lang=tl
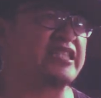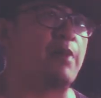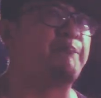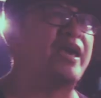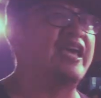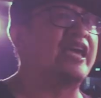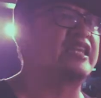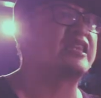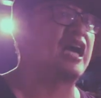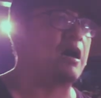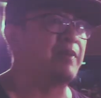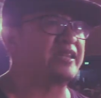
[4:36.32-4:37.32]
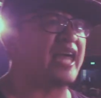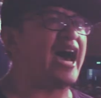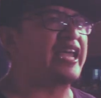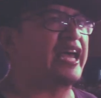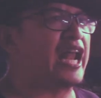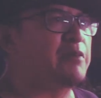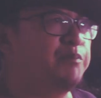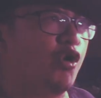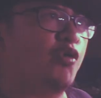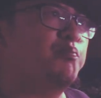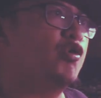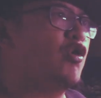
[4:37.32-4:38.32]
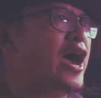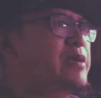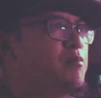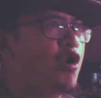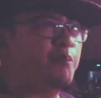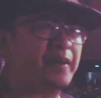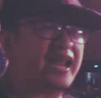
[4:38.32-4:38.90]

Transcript: sa bingit ng kamatayan ay buong buhay mong